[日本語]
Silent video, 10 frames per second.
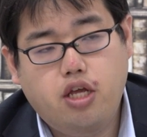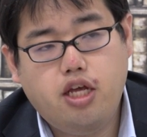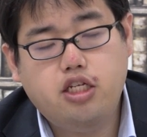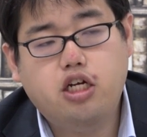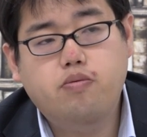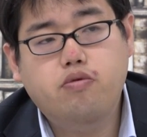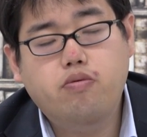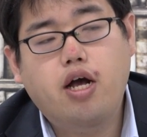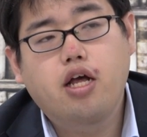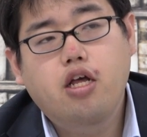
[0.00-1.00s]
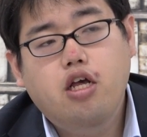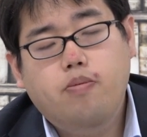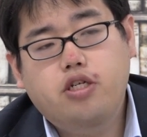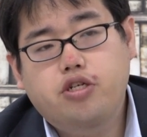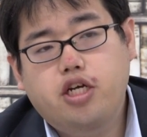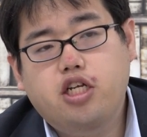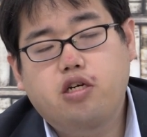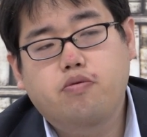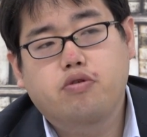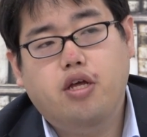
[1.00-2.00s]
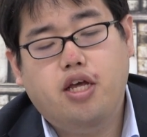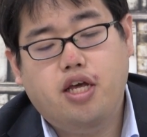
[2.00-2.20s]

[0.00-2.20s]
で、英作文は、自由英作文、